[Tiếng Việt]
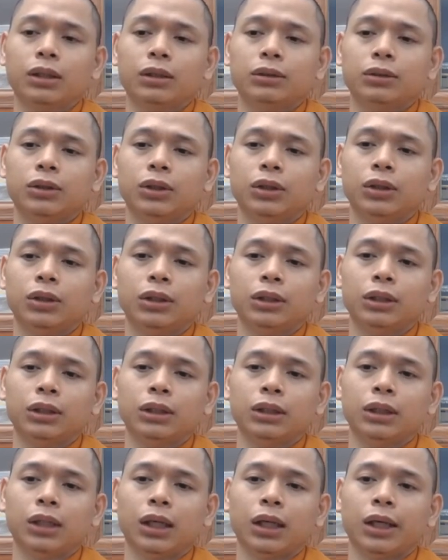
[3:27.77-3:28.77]

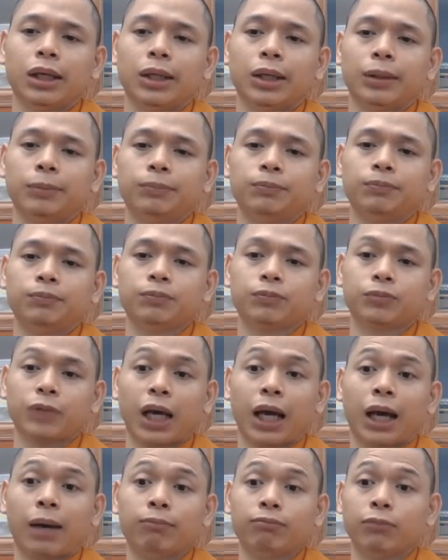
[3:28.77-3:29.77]
rồi uh,
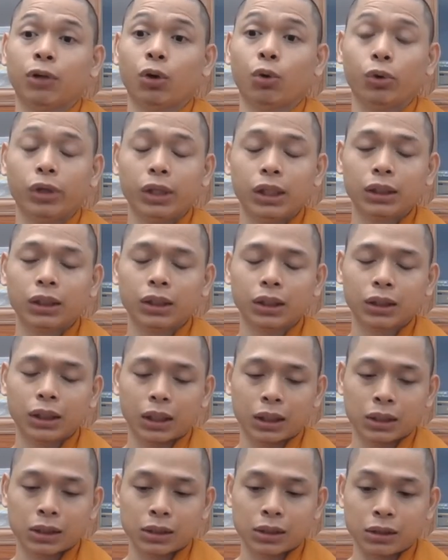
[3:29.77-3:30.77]
tàm và úy tức là
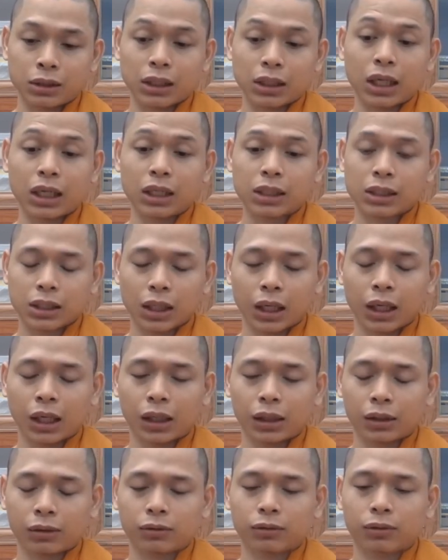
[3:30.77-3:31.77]
cái sự ghê
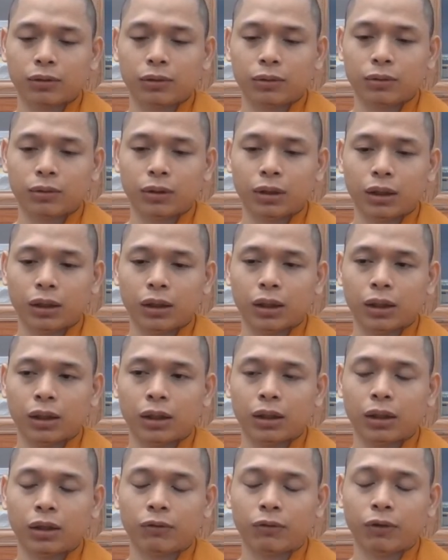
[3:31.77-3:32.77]
sợ uh,
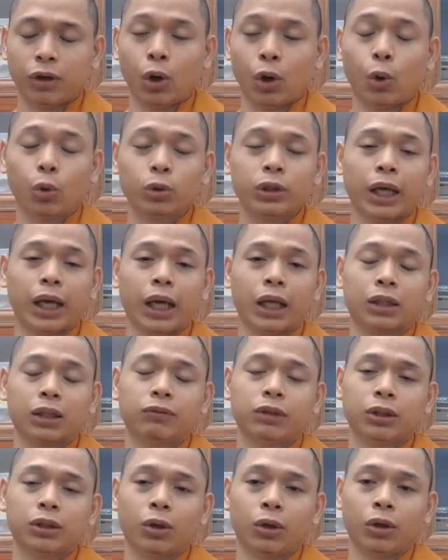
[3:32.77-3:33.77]
và hổ thẹn đối
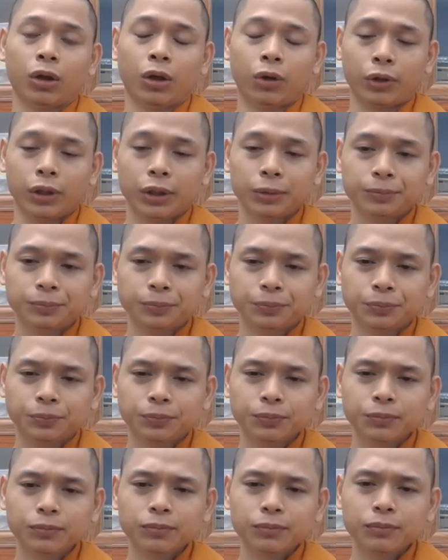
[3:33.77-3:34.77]
với tội lỗi
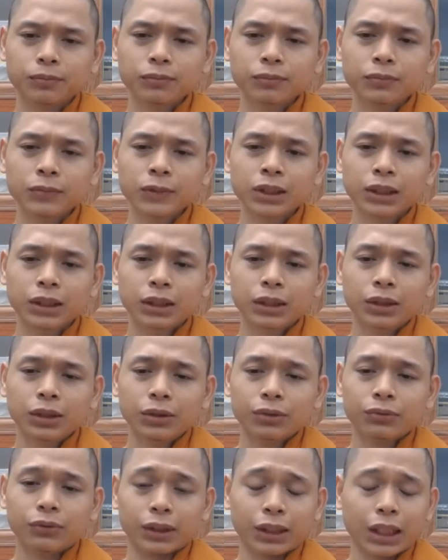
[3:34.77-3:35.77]

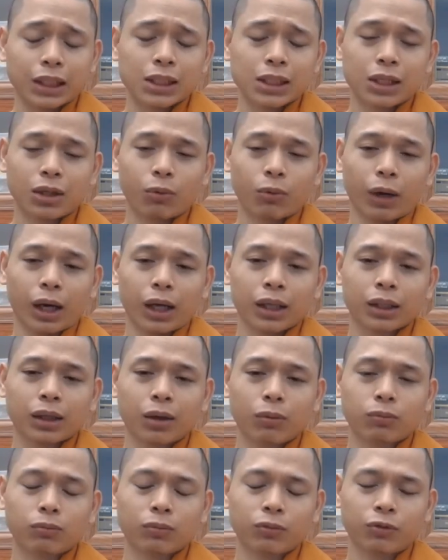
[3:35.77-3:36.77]
vì thánh sơ quả
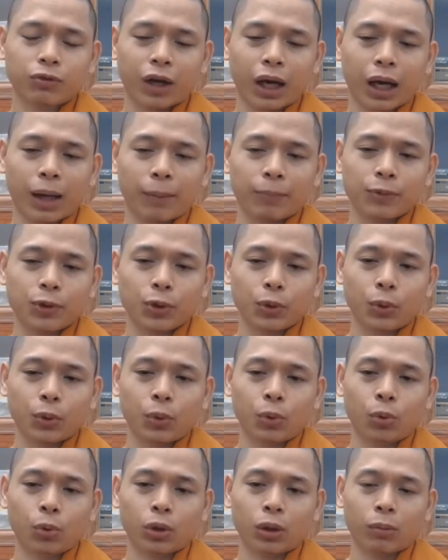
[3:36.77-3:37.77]
không phạm
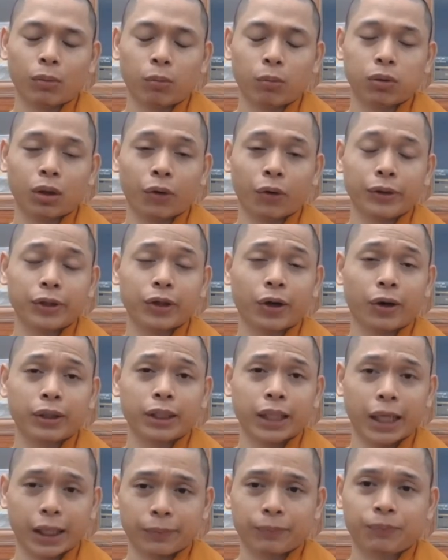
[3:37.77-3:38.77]
dù là một lỗi nhỏ
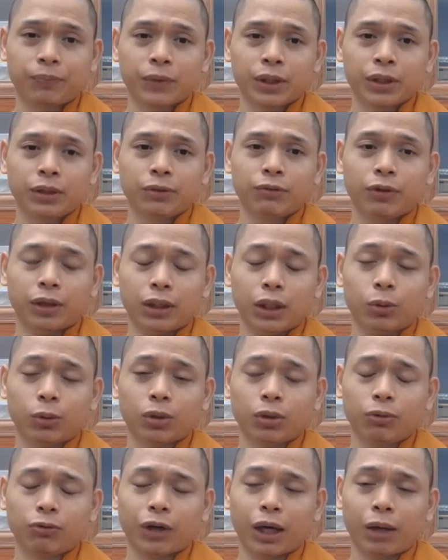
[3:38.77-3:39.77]
nhặt và nếu
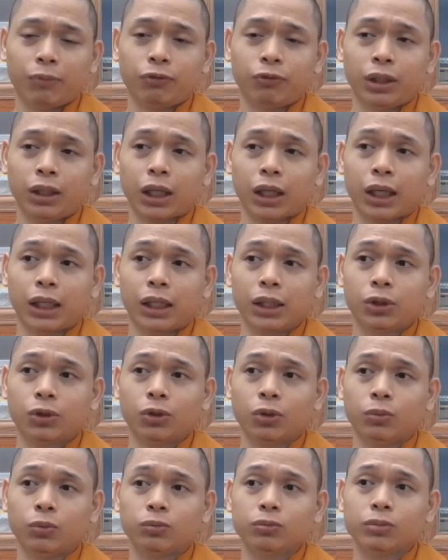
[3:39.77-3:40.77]
có phạm vị ấy
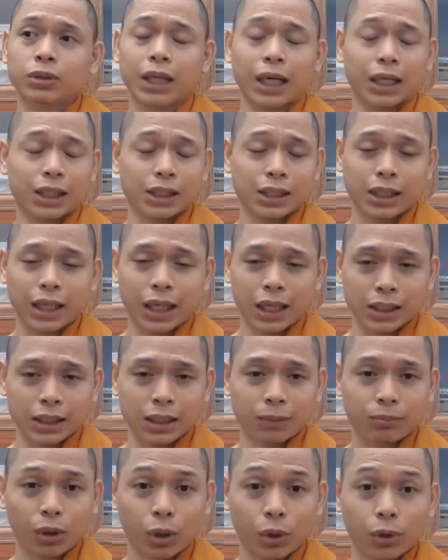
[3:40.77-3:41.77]
cũng sẵn sàng
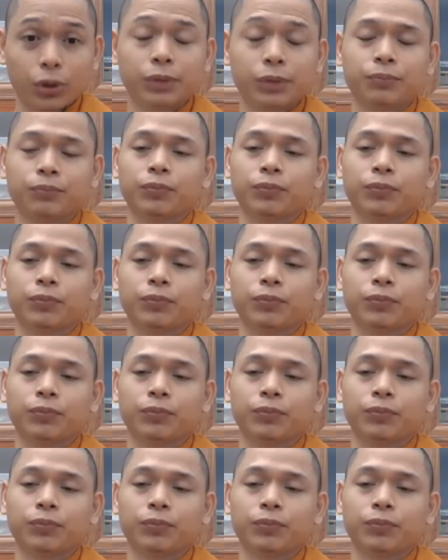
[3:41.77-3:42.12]
sám hối